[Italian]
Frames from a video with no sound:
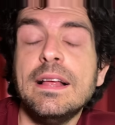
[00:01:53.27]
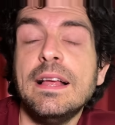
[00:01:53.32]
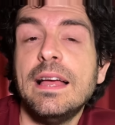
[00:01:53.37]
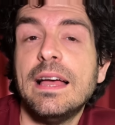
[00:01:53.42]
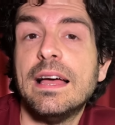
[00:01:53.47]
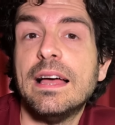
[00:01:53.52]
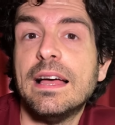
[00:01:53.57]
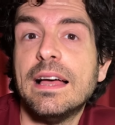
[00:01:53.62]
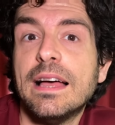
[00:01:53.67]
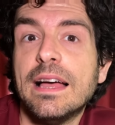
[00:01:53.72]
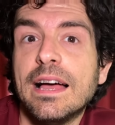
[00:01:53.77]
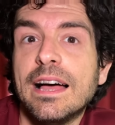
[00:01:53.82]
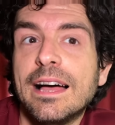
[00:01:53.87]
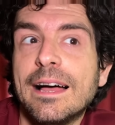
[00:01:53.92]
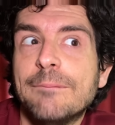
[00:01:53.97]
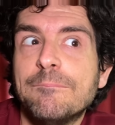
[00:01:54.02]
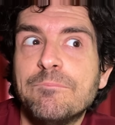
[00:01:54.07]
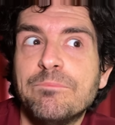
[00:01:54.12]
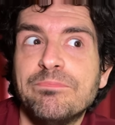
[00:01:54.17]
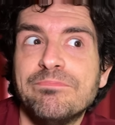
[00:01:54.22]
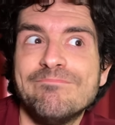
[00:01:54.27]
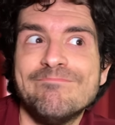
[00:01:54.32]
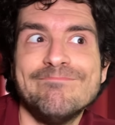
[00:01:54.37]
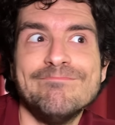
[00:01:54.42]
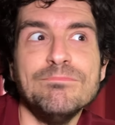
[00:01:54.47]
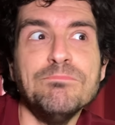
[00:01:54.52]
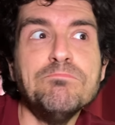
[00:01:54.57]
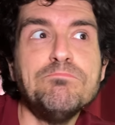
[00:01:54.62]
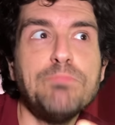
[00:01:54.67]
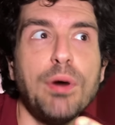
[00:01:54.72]
ehm,
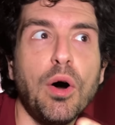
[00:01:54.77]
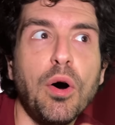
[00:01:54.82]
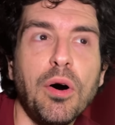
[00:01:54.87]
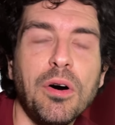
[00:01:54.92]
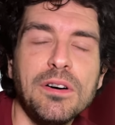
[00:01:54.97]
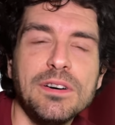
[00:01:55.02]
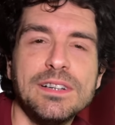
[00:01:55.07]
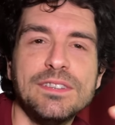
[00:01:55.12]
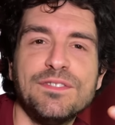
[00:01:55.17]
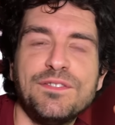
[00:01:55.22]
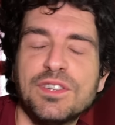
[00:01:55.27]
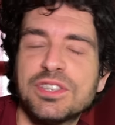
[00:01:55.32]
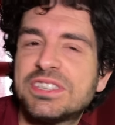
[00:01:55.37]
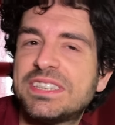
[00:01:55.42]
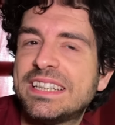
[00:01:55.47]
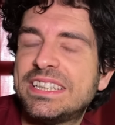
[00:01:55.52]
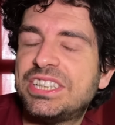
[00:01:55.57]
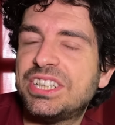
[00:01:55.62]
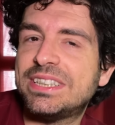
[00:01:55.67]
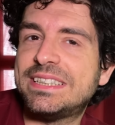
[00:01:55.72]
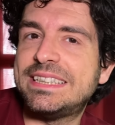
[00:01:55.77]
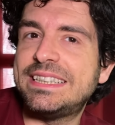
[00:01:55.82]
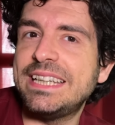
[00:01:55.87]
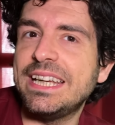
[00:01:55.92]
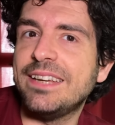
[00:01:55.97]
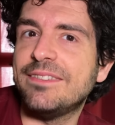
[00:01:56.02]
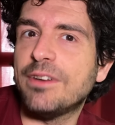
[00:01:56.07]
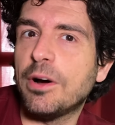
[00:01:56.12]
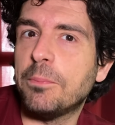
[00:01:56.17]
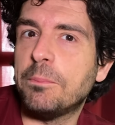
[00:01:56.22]
un po' forse
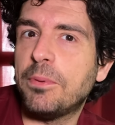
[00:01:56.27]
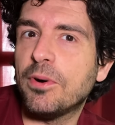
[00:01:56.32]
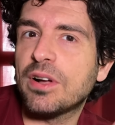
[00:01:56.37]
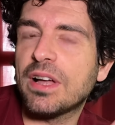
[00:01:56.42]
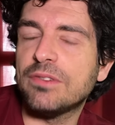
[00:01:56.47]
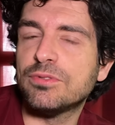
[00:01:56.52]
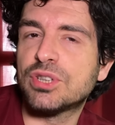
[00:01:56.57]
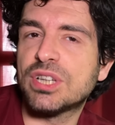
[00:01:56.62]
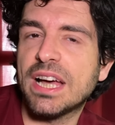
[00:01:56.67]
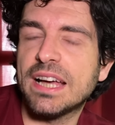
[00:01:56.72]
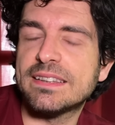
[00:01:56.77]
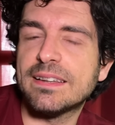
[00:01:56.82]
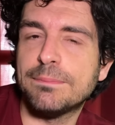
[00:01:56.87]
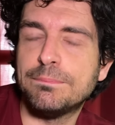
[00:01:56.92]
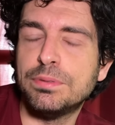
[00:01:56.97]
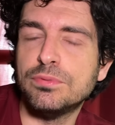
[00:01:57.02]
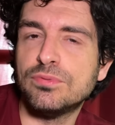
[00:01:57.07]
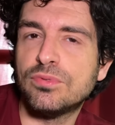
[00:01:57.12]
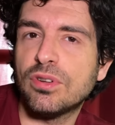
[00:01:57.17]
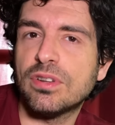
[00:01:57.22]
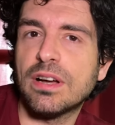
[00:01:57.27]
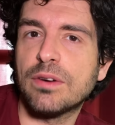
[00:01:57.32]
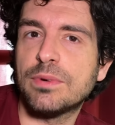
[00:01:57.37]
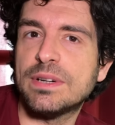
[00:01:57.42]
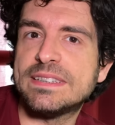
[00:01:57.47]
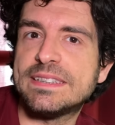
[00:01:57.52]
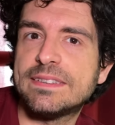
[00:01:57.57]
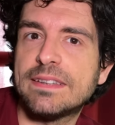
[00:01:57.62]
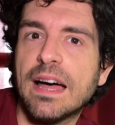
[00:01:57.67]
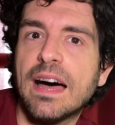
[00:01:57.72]
eccessiva, un po' causata appunto da,
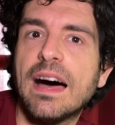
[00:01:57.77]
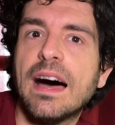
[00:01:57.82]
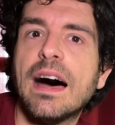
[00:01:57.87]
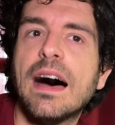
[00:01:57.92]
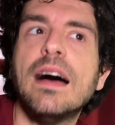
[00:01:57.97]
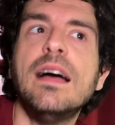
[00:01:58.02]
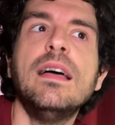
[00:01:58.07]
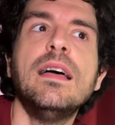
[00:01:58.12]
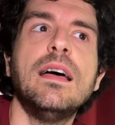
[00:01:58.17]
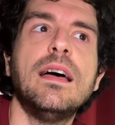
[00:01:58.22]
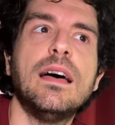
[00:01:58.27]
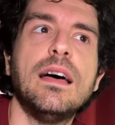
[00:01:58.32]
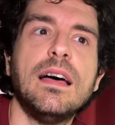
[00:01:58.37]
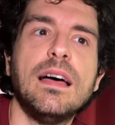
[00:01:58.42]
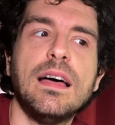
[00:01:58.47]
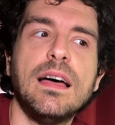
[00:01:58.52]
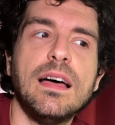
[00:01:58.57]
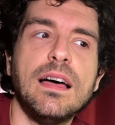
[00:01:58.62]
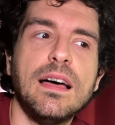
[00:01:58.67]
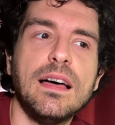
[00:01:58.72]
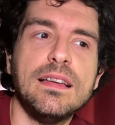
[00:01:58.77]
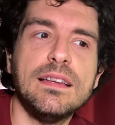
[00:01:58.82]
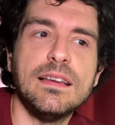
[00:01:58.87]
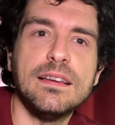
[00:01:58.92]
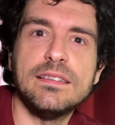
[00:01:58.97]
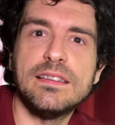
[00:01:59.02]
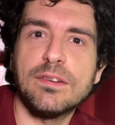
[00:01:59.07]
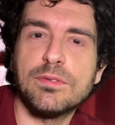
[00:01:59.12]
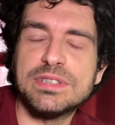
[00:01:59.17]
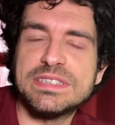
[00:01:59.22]
questa,
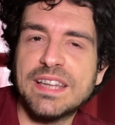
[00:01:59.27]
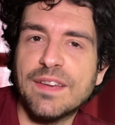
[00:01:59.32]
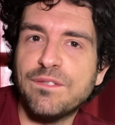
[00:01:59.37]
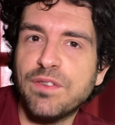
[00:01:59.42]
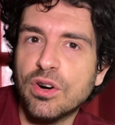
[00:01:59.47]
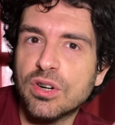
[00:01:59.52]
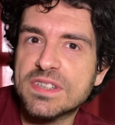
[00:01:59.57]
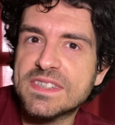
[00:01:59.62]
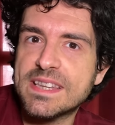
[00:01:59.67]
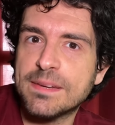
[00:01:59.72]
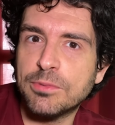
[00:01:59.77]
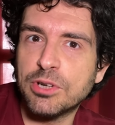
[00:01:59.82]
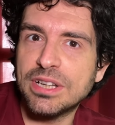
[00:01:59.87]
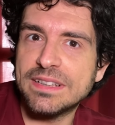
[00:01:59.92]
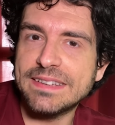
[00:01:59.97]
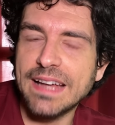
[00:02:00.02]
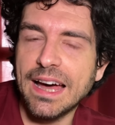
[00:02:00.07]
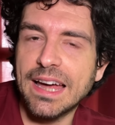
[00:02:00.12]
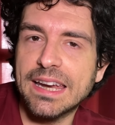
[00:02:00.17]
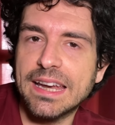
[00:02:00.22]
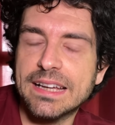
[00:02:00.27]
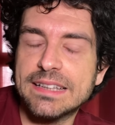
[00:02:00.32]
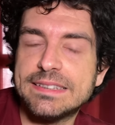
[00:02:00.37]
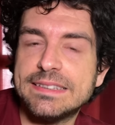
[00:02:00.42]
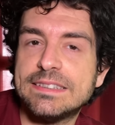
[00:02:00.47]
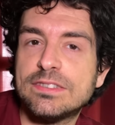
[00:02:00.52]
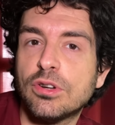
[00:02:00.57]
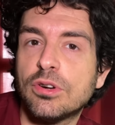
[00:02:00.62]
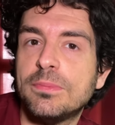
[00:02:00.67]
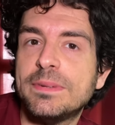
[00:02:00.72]
eh, da queste forze monetarie che si
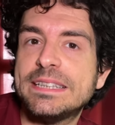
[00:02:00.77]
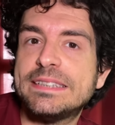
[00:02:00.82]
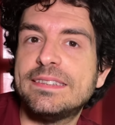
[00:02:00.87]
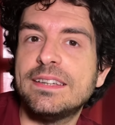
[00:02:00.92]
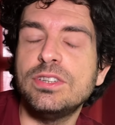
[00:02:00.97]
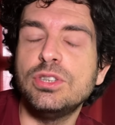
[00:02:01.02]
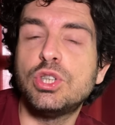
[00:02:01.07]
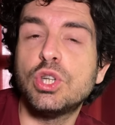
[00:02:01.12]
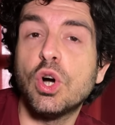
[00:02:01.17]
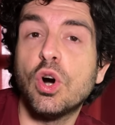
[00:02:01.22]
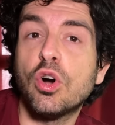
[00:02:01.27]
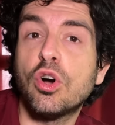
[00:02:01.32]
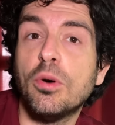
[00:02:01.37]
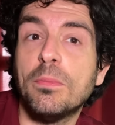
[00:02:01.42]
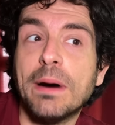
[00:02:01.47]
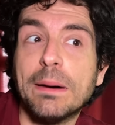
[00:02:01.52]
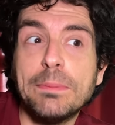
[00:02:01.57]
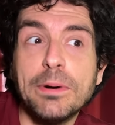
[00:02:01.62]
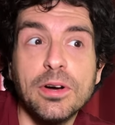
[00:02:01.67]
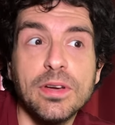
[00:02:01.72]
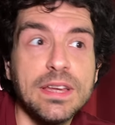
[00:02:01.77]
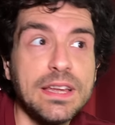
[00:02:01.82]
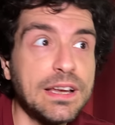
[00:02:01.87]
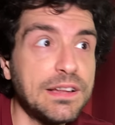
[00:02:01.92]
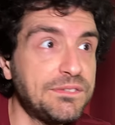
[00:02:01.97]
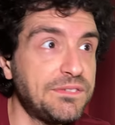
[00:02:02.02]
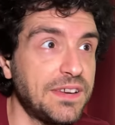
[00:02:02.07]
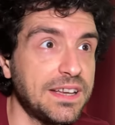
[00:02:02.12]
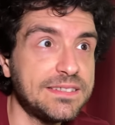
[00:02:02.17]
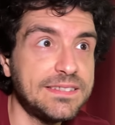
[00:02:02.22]
sono messe in gioco, ma poi in
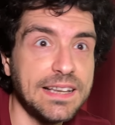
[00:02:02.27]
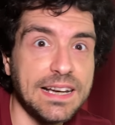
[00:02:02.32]
effetti